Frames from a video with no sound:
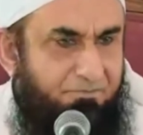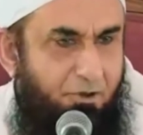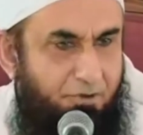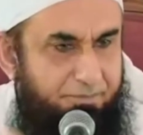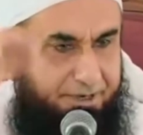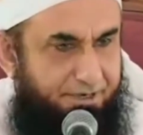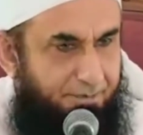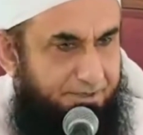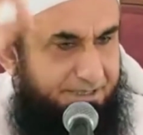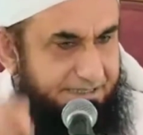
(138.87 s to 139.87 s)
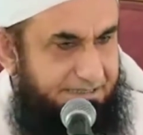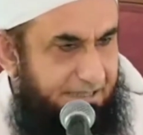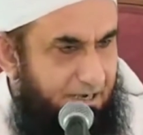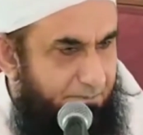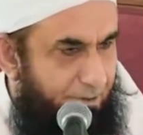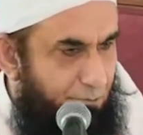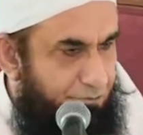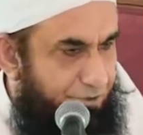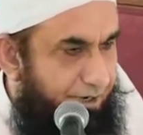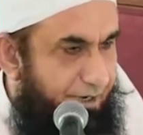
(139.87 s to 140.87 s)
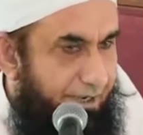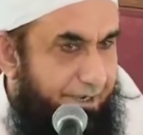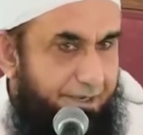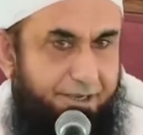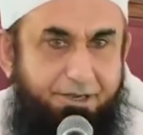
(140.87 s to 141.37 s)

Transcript: और मेरे नबी के दिल पर उतरा है